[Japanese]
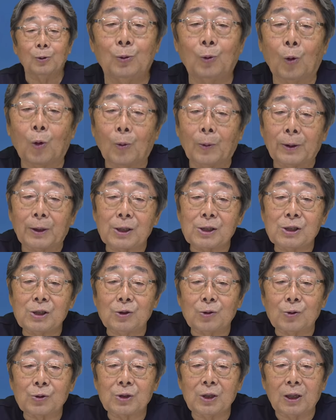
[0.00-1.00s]
どこまで
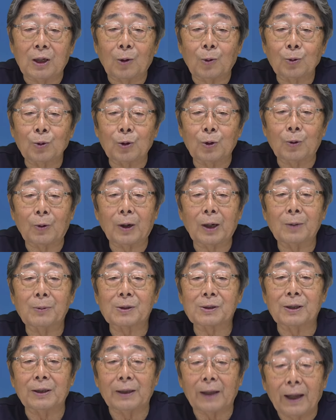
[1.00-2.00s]
信用していいか本当に分かり
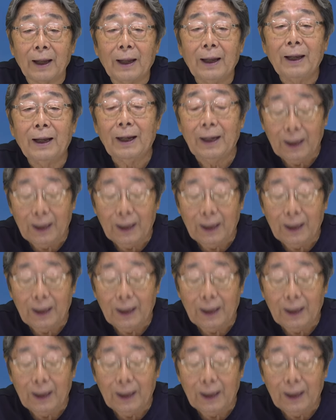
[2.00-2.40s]
ませんね。